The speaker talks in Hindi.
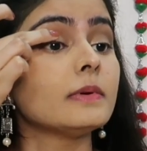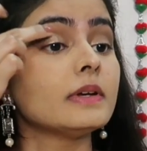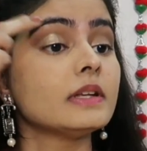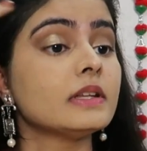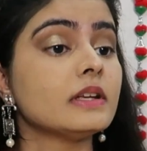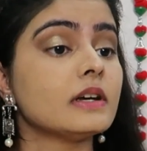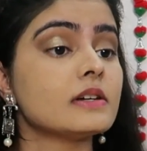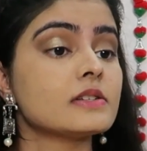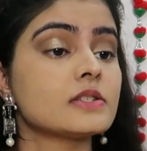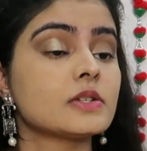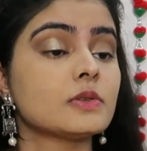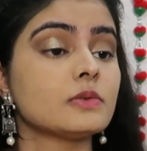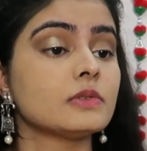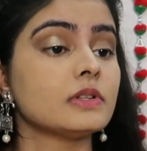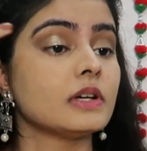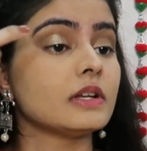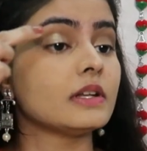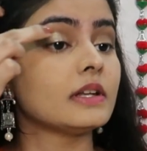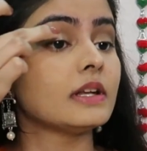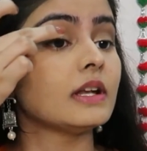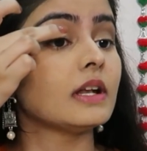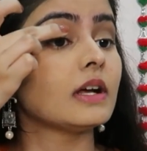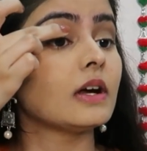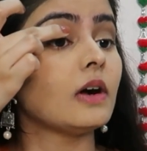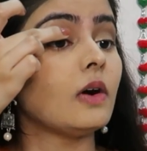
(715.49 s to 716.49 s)
भी इधर से
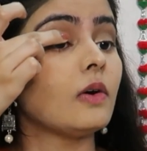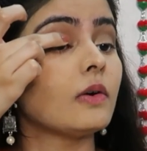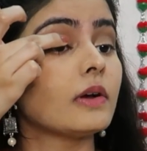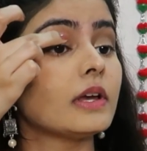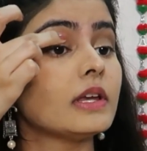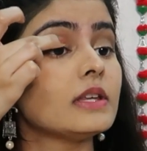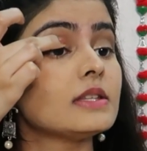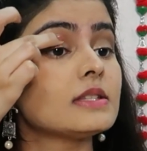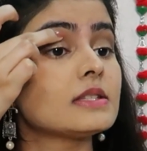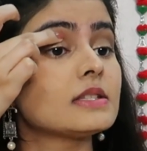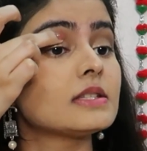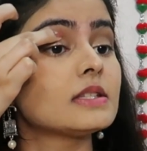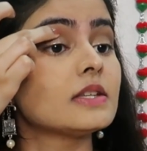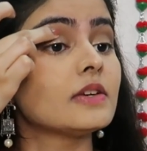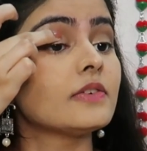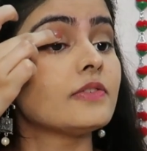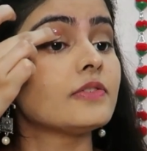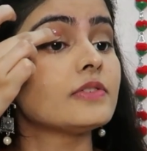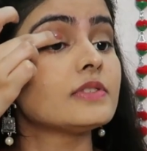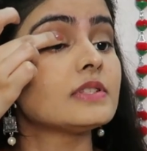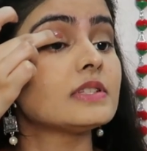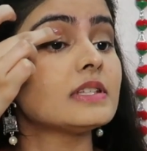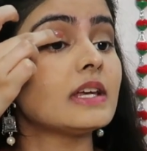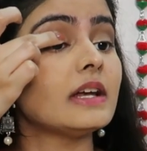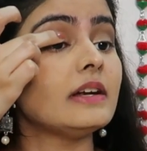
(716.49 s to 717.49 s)
उधर नहीं लगाऊंगी
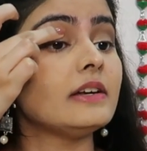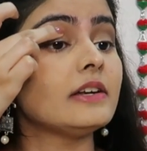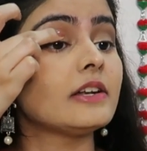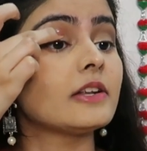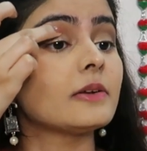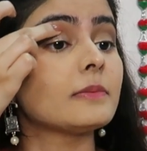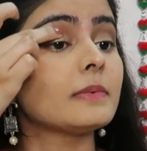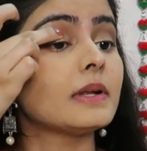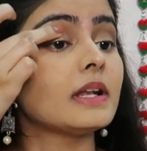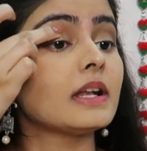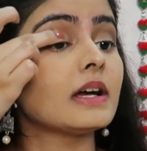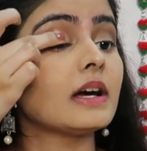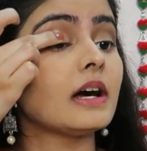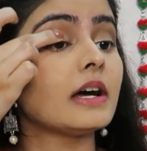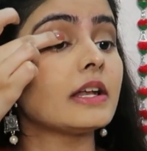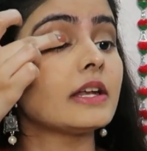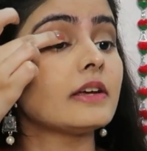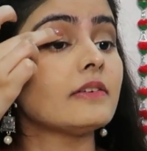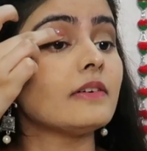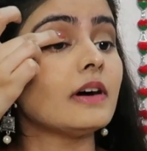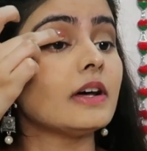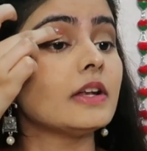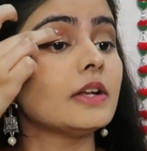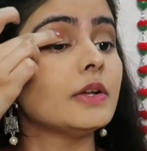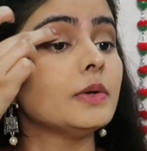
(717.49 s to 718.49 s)
सिर्फ सेंटर में
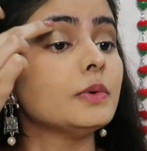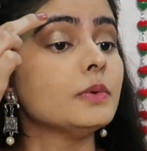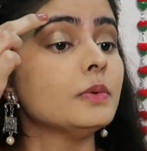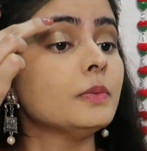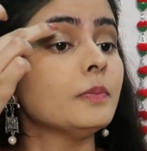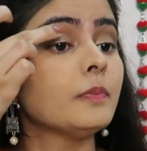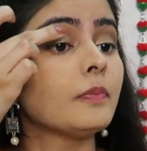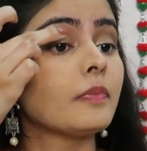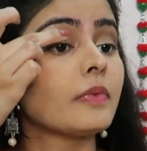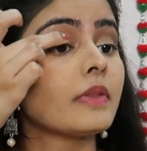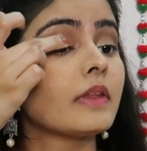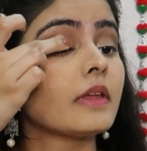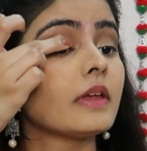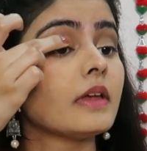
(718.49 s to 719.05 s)
लगाने वाली हूँ